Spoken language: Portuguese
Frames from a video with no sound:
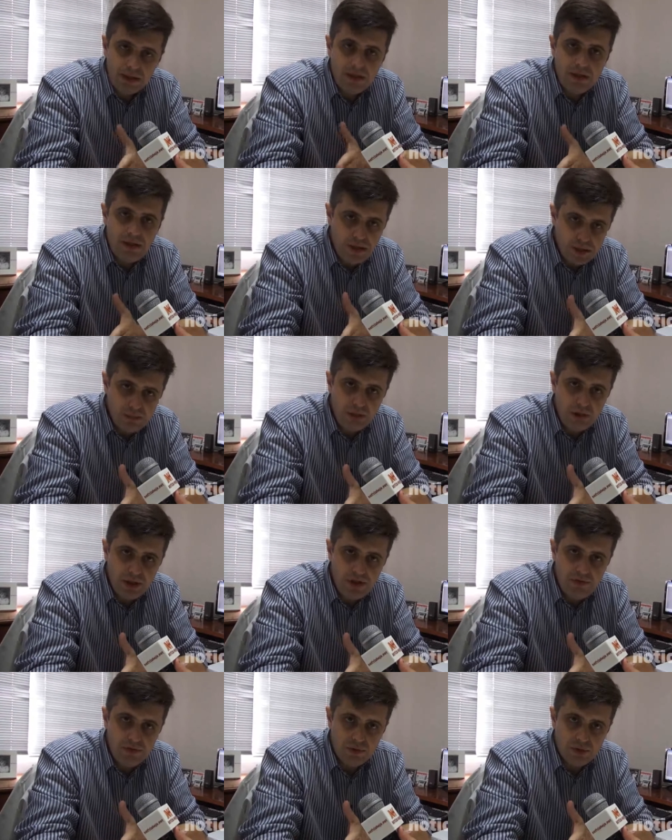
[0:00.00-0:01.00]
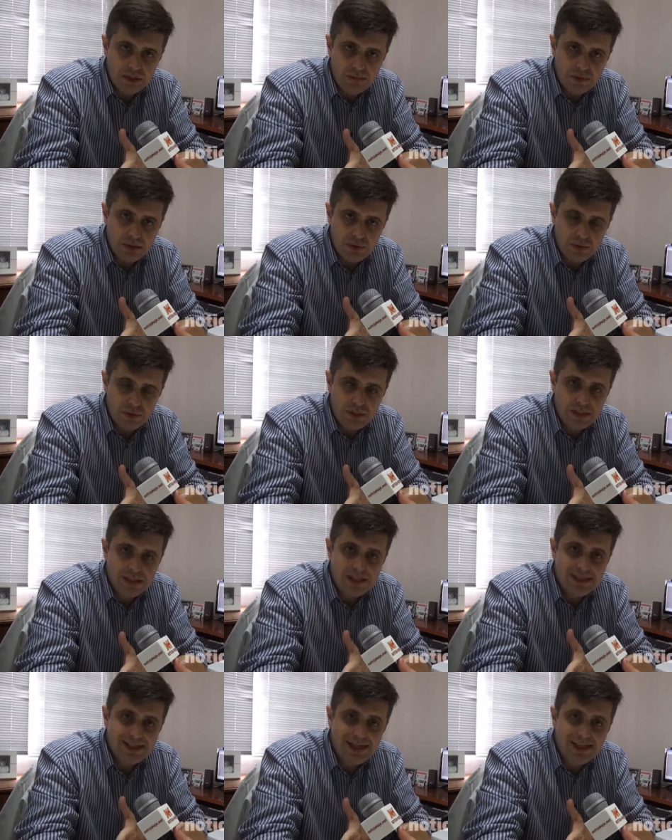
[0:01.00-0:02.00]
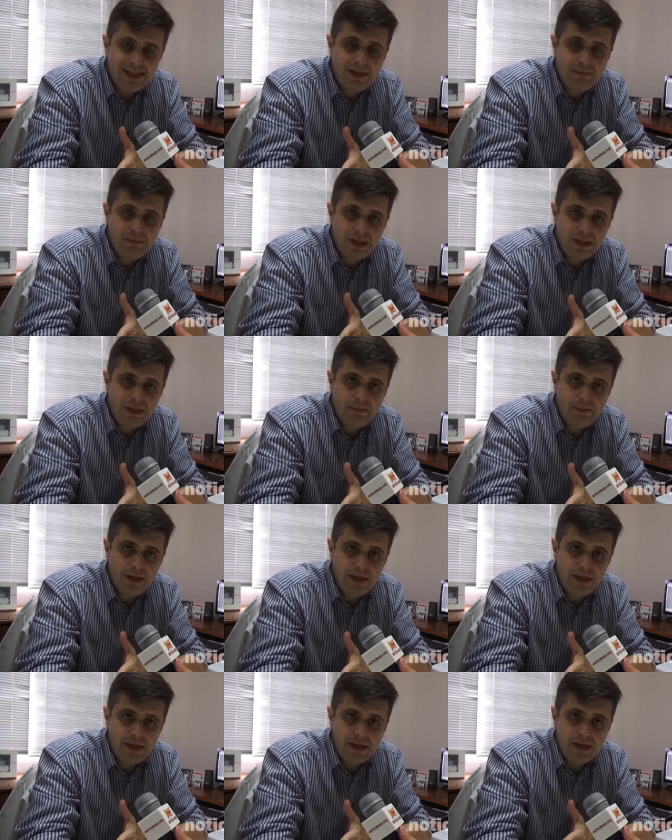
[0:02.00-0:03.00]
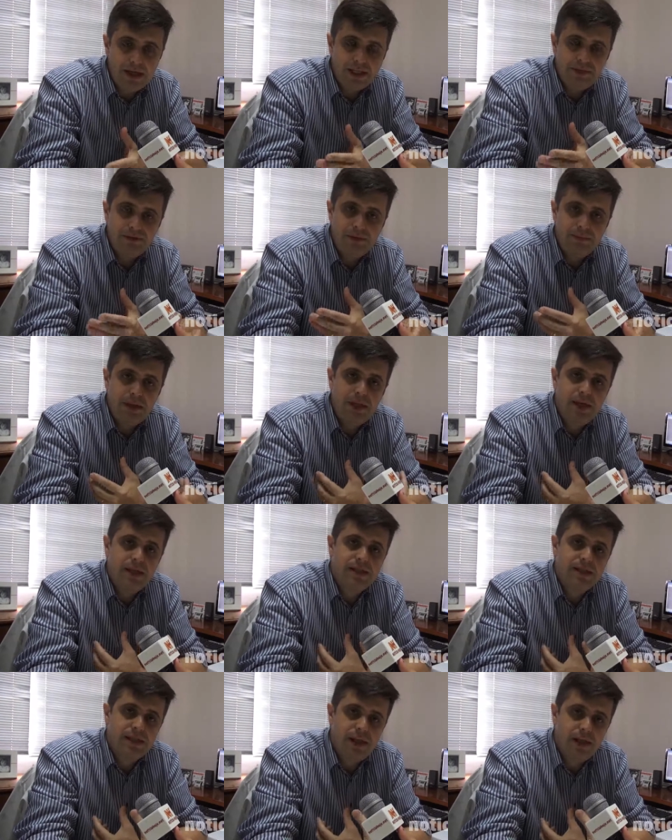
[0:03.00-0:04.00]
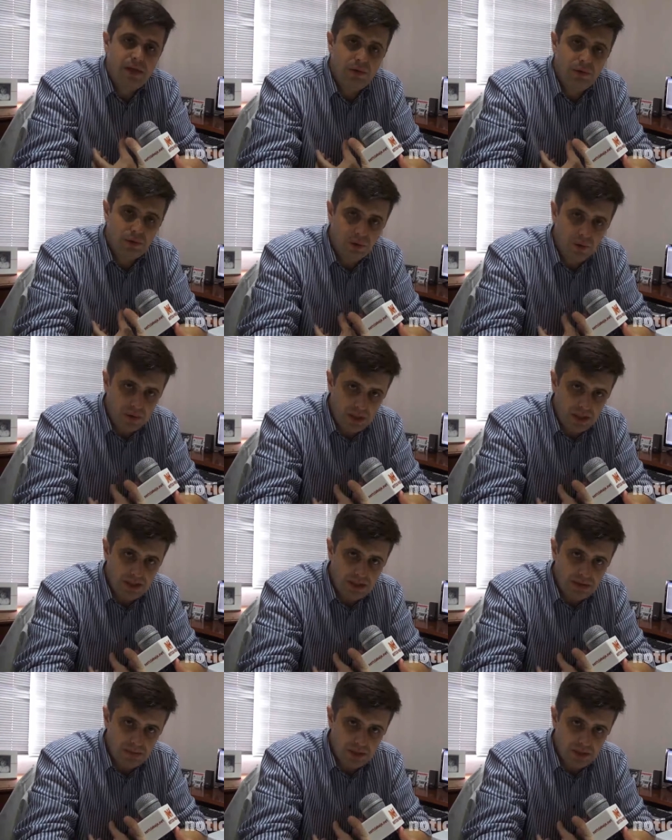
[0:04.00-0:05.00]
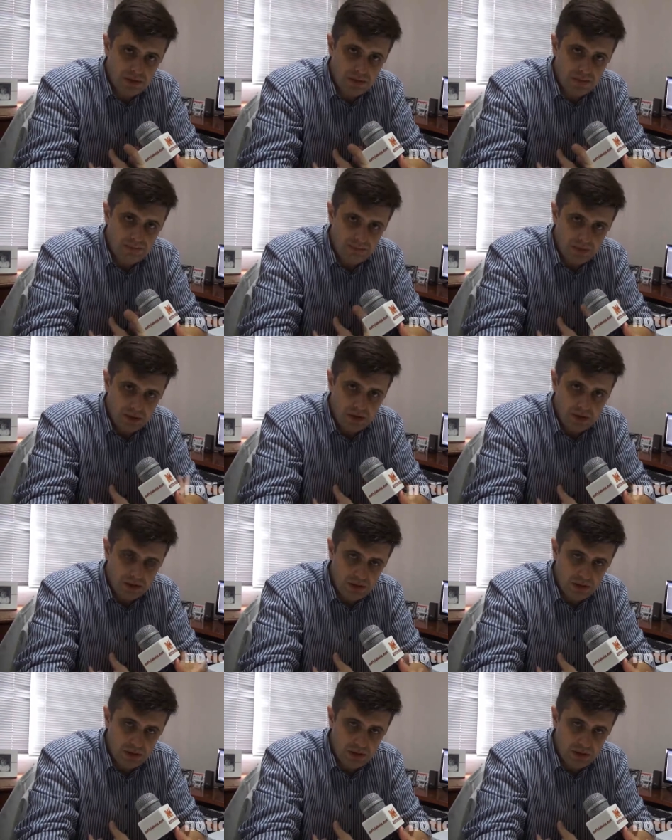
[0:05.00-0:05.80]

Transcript: disponível às pessoas exatamente para que as famílias tenham o conhecimento da,